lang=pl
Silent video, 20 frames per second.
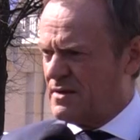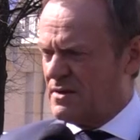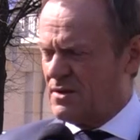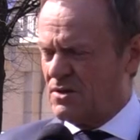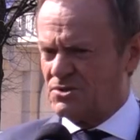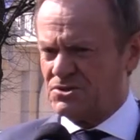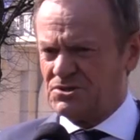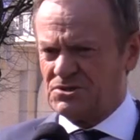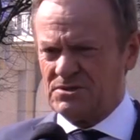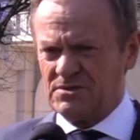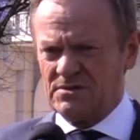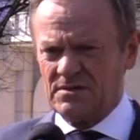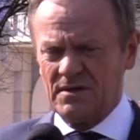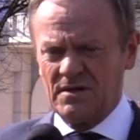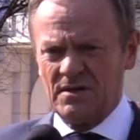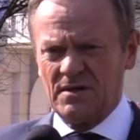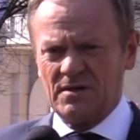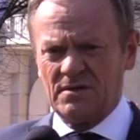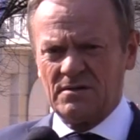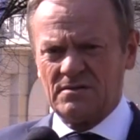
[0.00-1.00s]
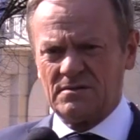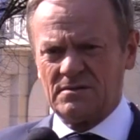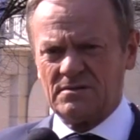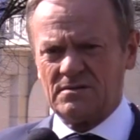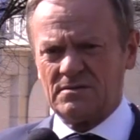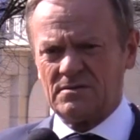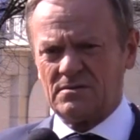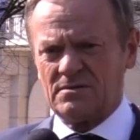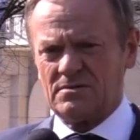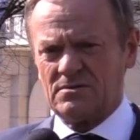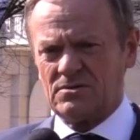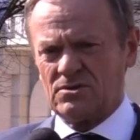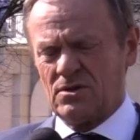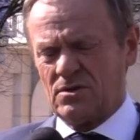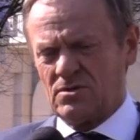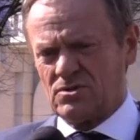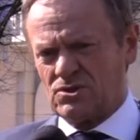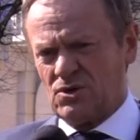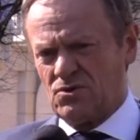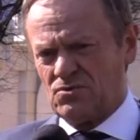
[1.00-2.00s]
ilości y, y,
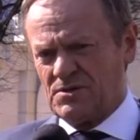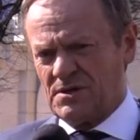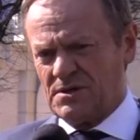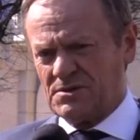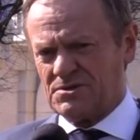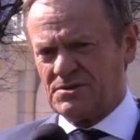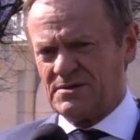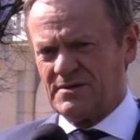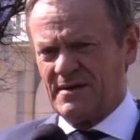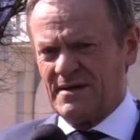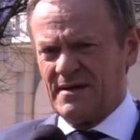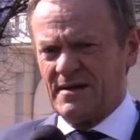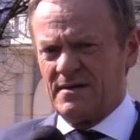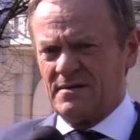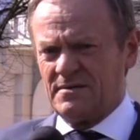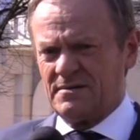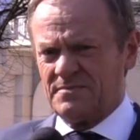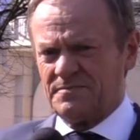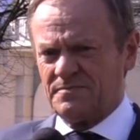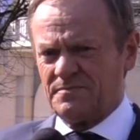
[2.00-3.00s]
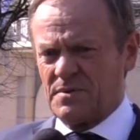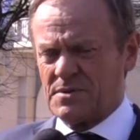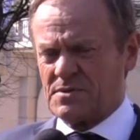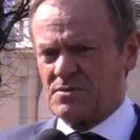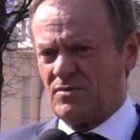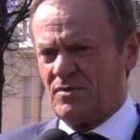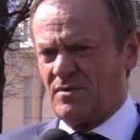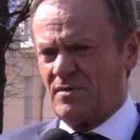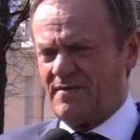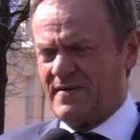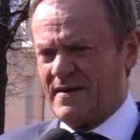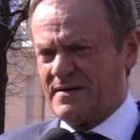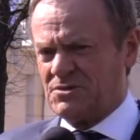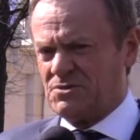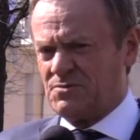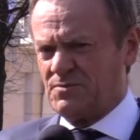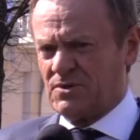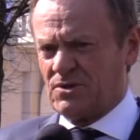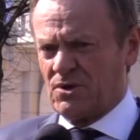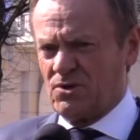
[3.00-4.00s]
żołnierzy.
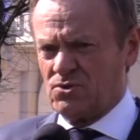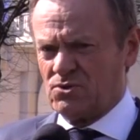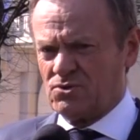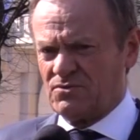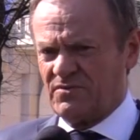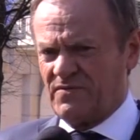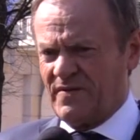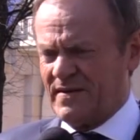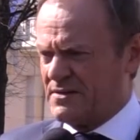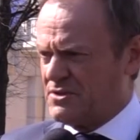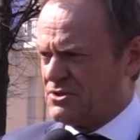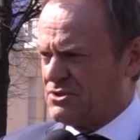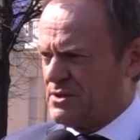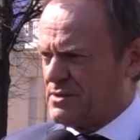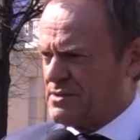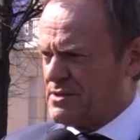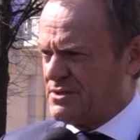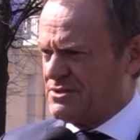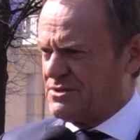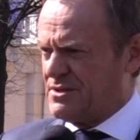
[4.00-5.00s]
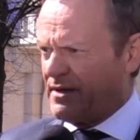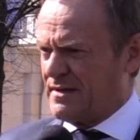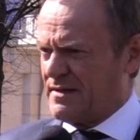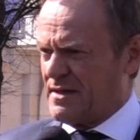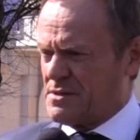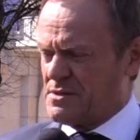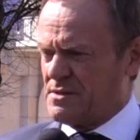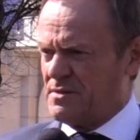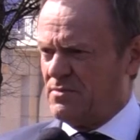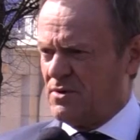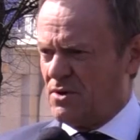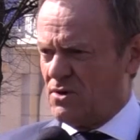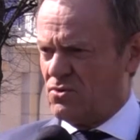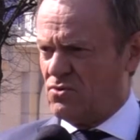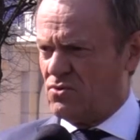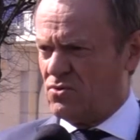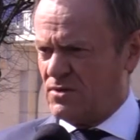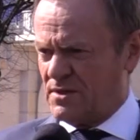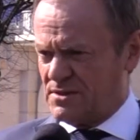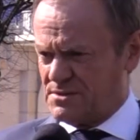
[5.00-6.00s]
Postulowaliśmy to już w 2014
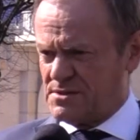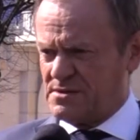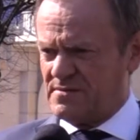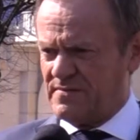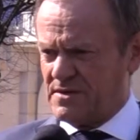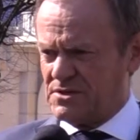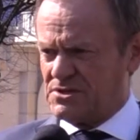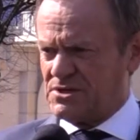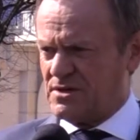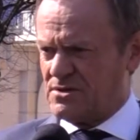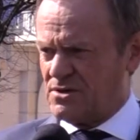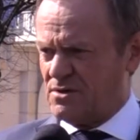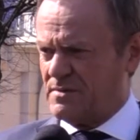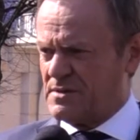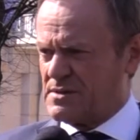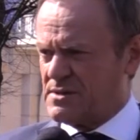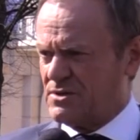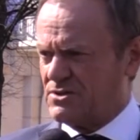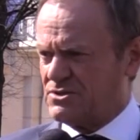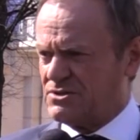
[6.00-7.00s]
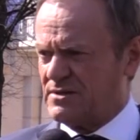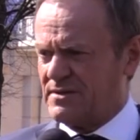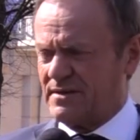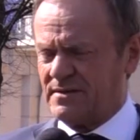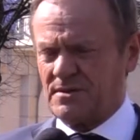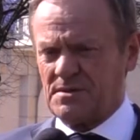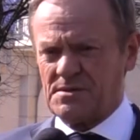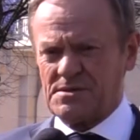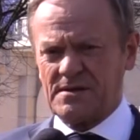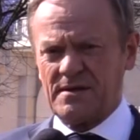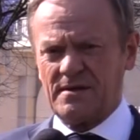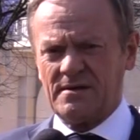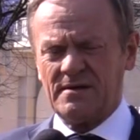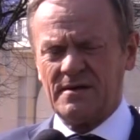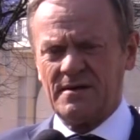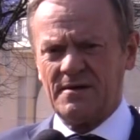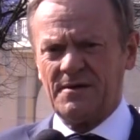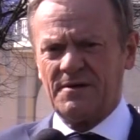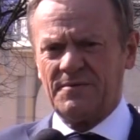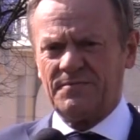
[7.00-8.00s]
roku, znaczy zwiększenie obecności natowskiej,
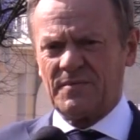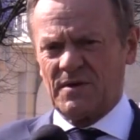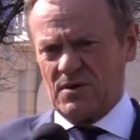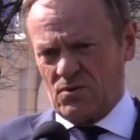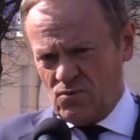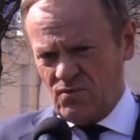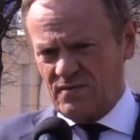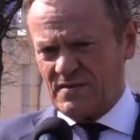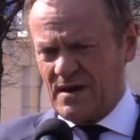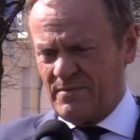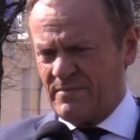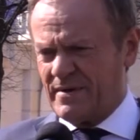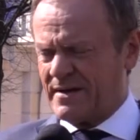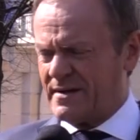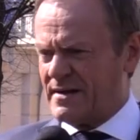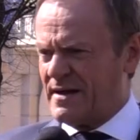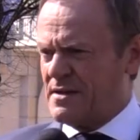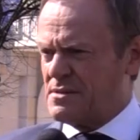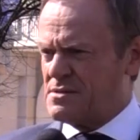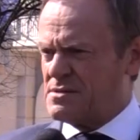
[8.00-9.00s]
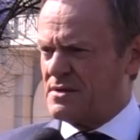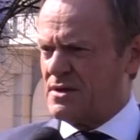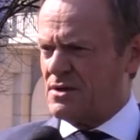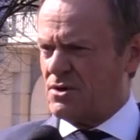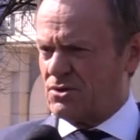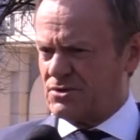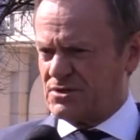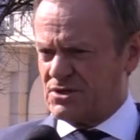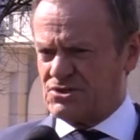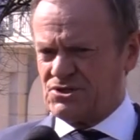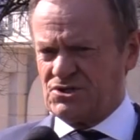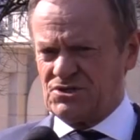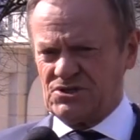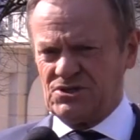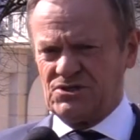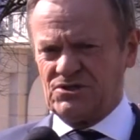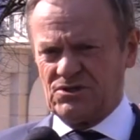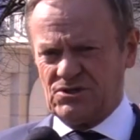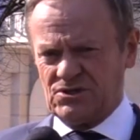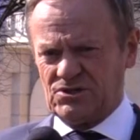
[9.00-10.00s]
głównie amerykańskiej, o te
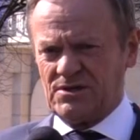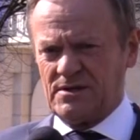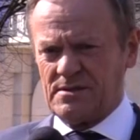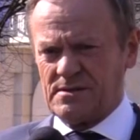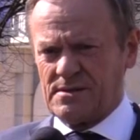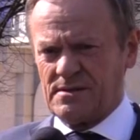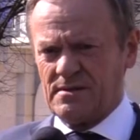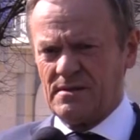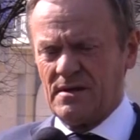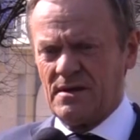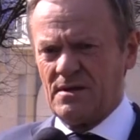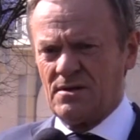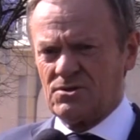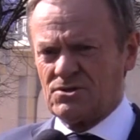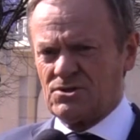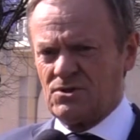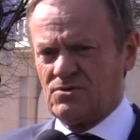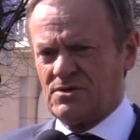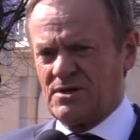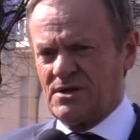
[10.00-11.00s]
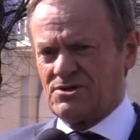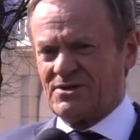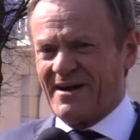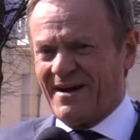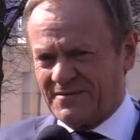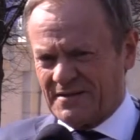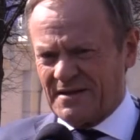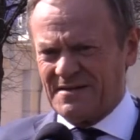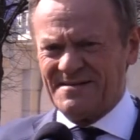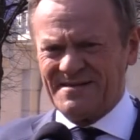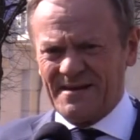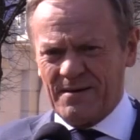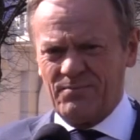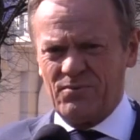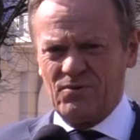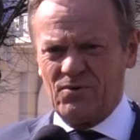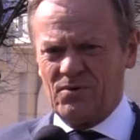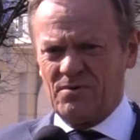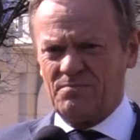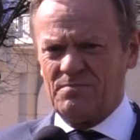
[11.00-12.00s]
30 tysięcy żołnierzy, a wtedy nie
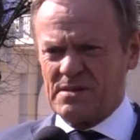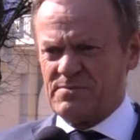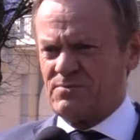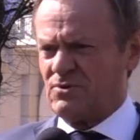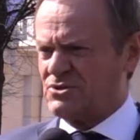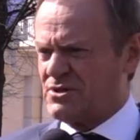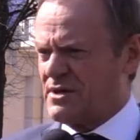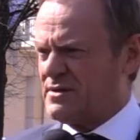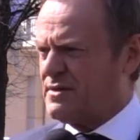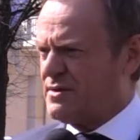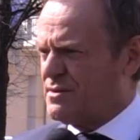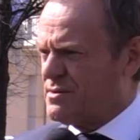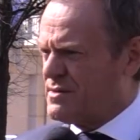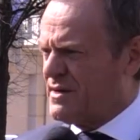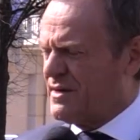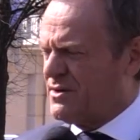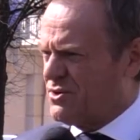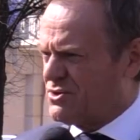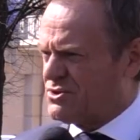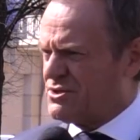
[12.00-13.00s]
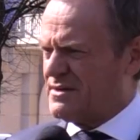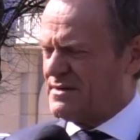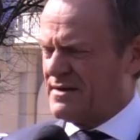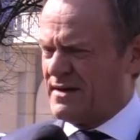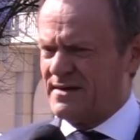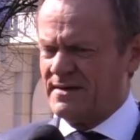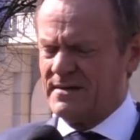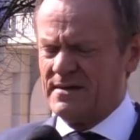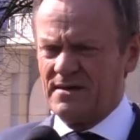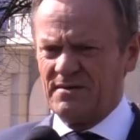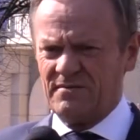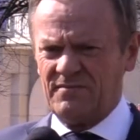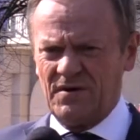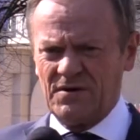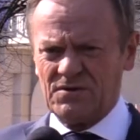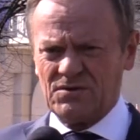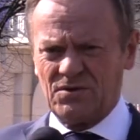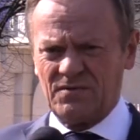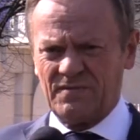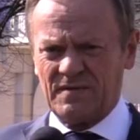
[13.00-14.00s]
było bezpośredniego zagrożenia
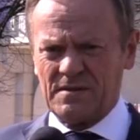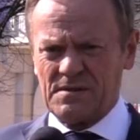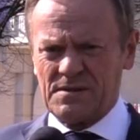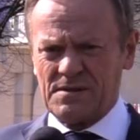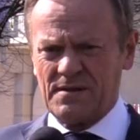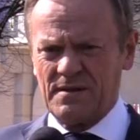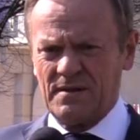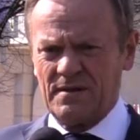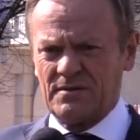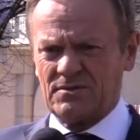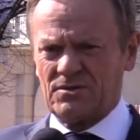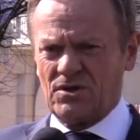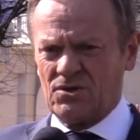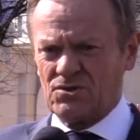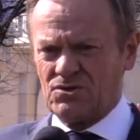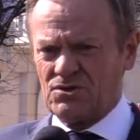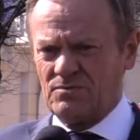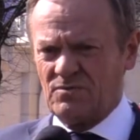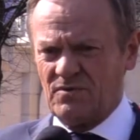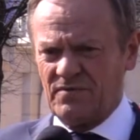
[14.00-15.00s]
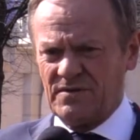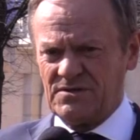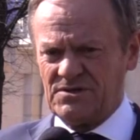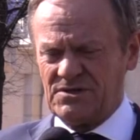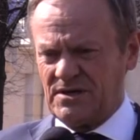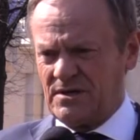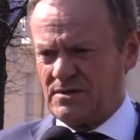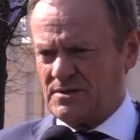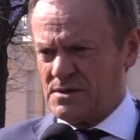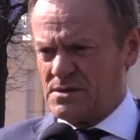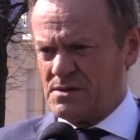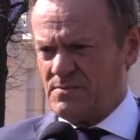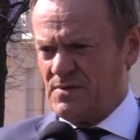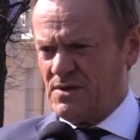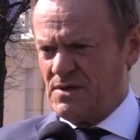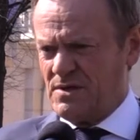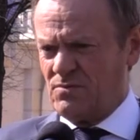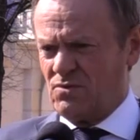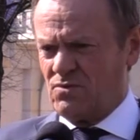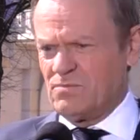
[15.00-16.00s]
wojną, więc to, o czym mówię dzisiaj, to jest
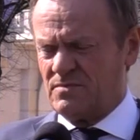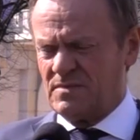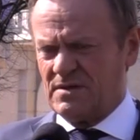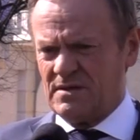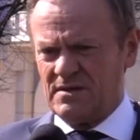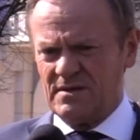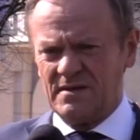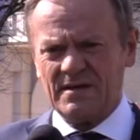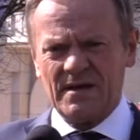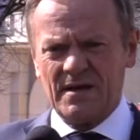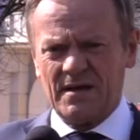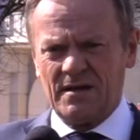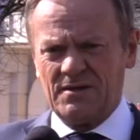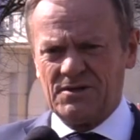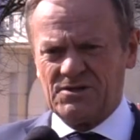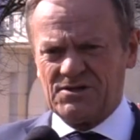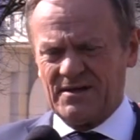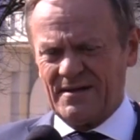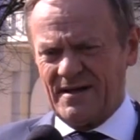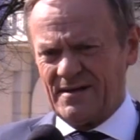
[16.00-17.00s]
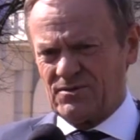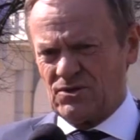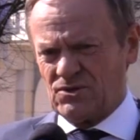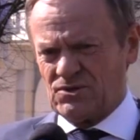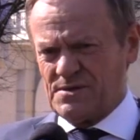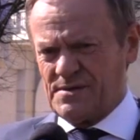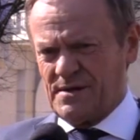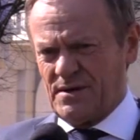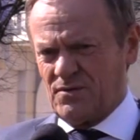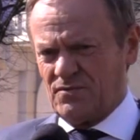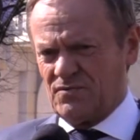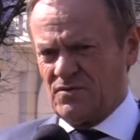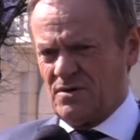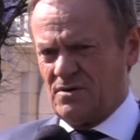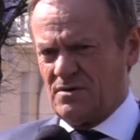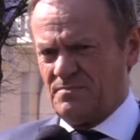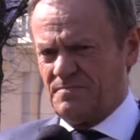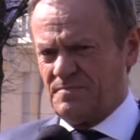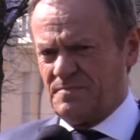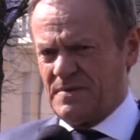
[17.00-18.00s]
minimum i liczę na to, że
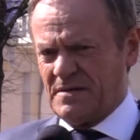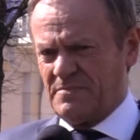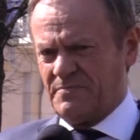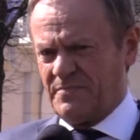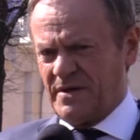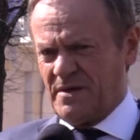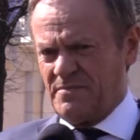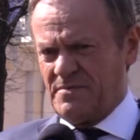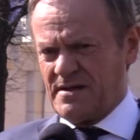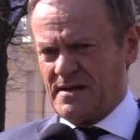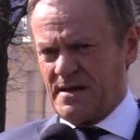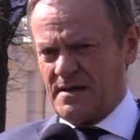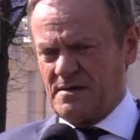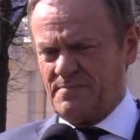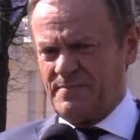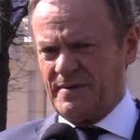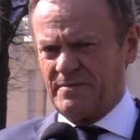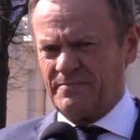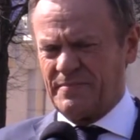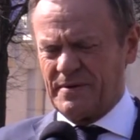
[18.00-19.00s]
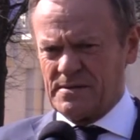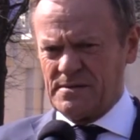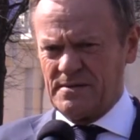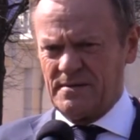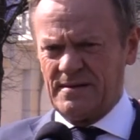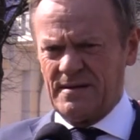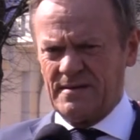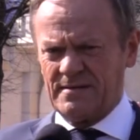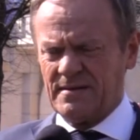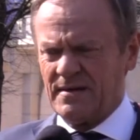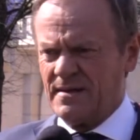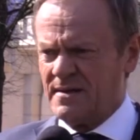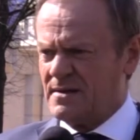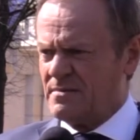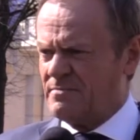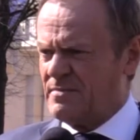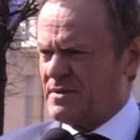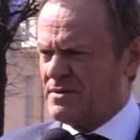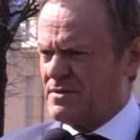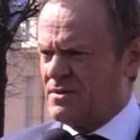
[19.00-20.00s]
zarówno pan premier, jak i pan prezydent
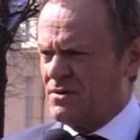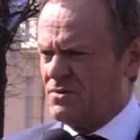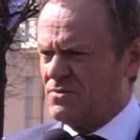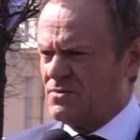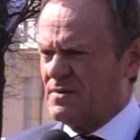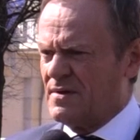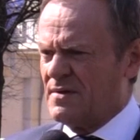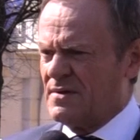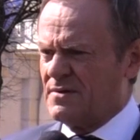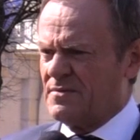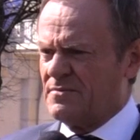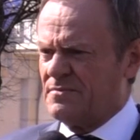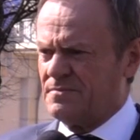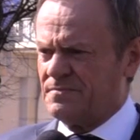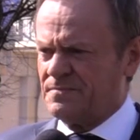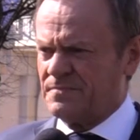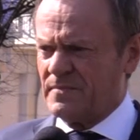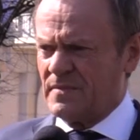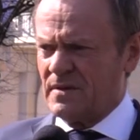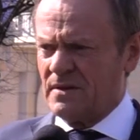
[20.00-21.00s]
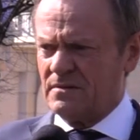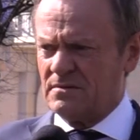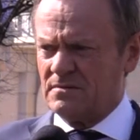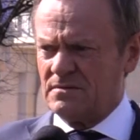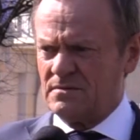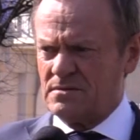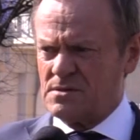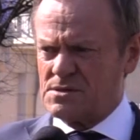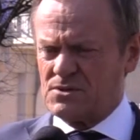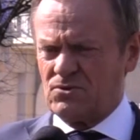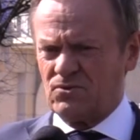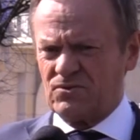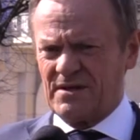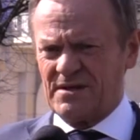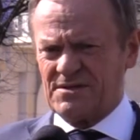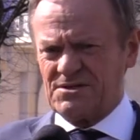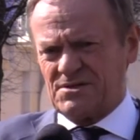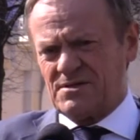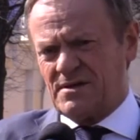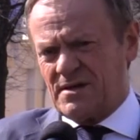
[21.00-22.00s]
będą mm, y,
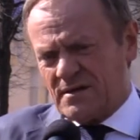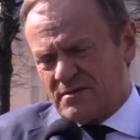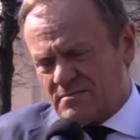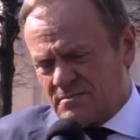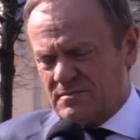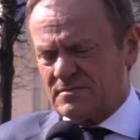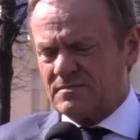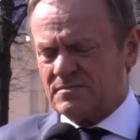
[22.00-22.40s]
skutecznie